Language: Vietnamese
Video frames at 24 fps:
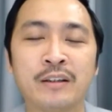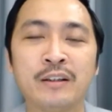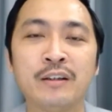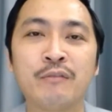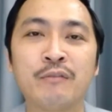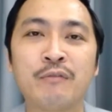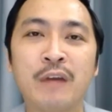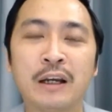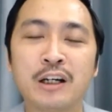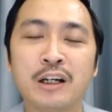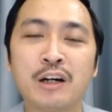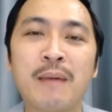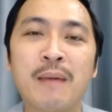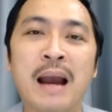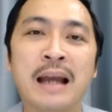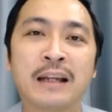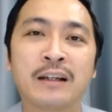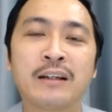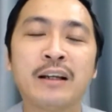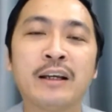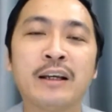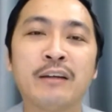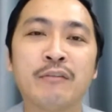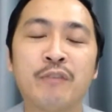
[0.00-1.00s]
Nhưng về cơ
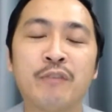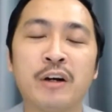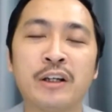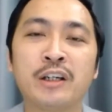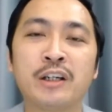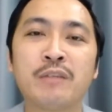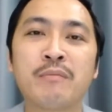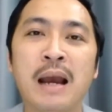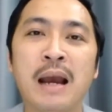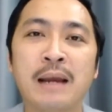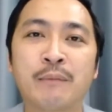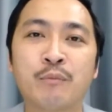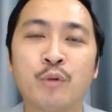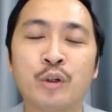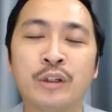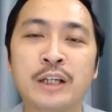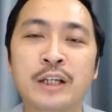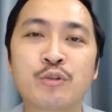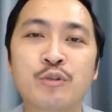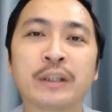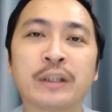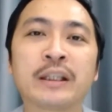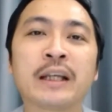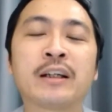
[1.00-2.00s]
bản ở đây, với những bạn
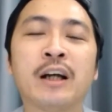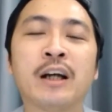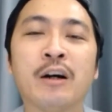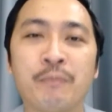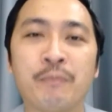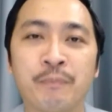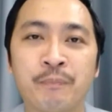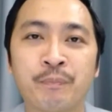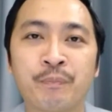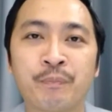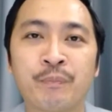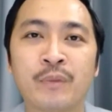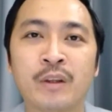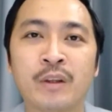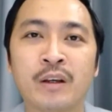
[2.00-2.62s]
muốn kinh doanh thành công,